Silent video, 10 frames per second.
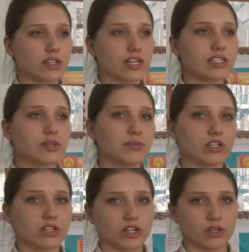на разных
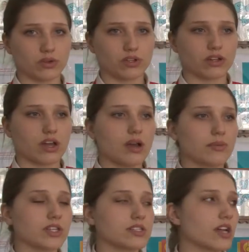микрорайонах.
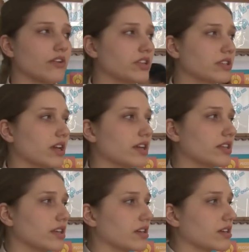Предоставлены
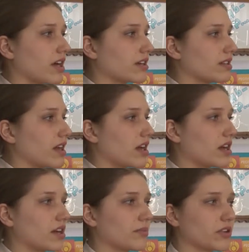они как
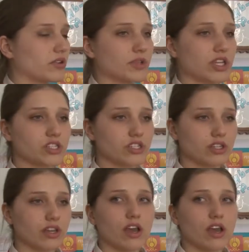на Правобережный,